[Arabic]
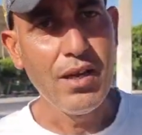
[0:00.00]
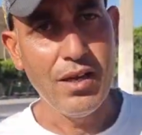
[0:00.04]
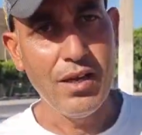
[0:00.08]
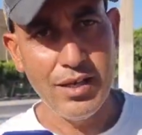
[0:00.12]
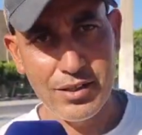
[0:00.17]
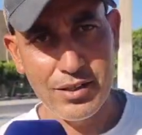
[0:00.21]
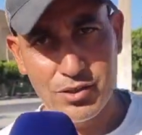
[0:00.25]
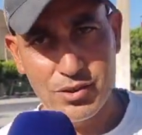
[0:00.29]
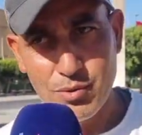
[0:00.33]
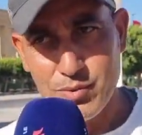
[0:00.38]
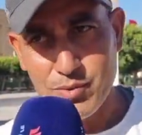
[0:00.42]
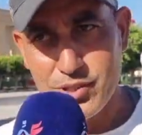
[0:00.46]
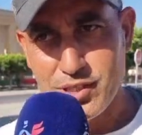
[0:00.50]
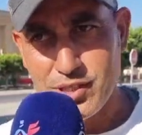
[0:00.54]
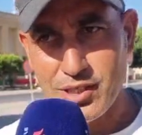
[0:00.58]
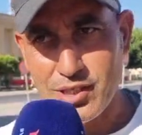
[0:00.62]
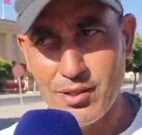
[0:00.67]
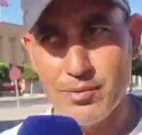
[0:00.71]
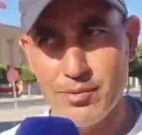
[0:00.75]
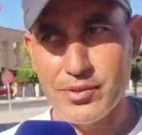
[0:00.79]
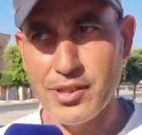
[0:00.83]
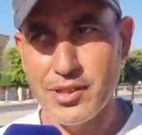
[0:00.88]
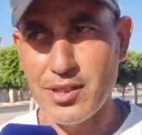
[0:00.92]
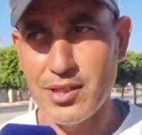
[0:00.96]
عليكم السلام
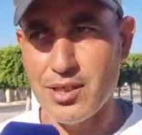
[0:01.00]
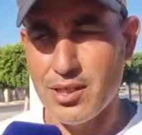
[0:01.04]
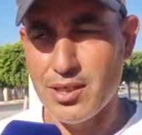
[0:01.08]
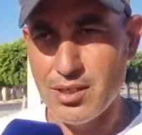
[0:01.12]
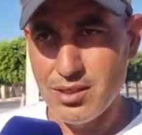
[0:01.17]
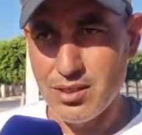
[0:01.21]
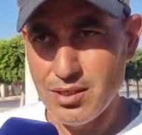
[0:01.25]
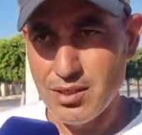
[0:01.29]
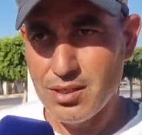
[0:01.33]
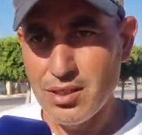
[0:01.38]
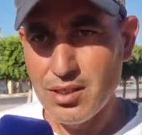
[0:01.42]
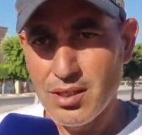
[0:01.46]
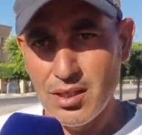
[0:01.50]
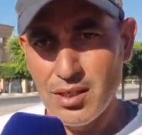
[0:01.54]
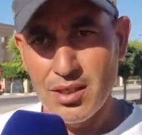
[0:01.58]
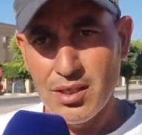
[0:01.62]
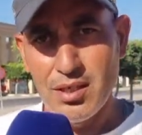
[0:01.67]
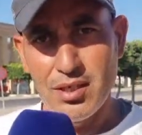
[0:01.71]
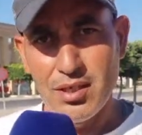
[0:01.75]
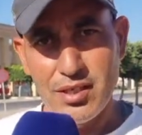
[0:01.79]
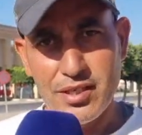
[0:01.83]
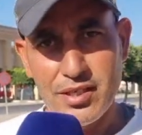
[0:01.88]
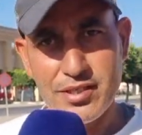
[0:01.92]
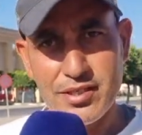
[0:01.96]
ورحمه الله
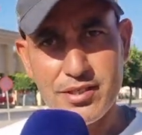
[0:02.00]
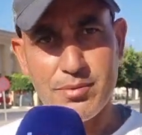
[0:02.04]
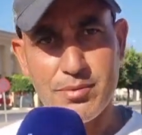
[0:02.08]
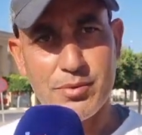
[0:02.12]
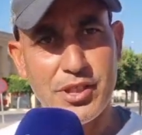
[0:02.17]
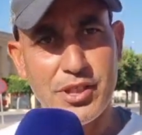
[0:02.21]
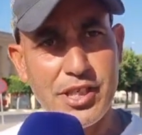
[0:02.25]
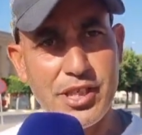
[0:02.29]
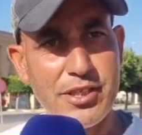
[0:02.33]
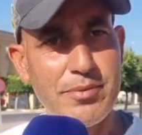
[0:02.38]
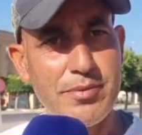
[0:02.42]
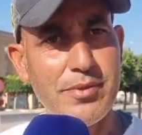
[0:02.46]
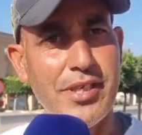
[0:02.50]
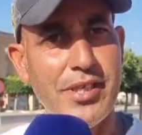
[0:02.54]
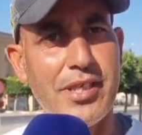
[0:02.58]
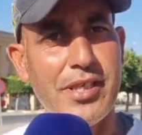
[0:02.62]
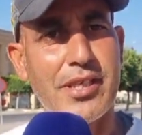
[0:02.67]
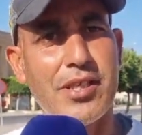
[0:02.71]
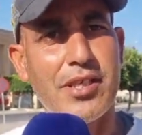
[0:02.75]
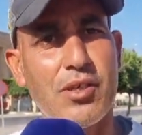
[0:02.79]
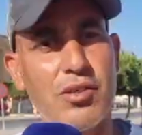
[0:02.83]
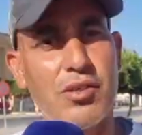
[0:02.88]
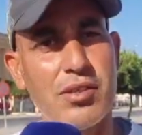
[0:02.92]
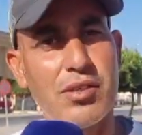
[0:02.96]
اسم ادريس بن
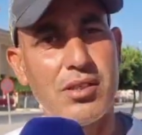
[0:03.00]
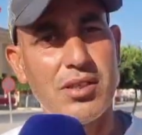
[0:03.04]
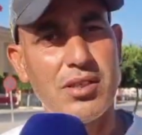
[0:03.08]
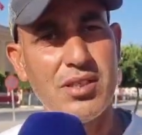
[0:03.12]
علي اخر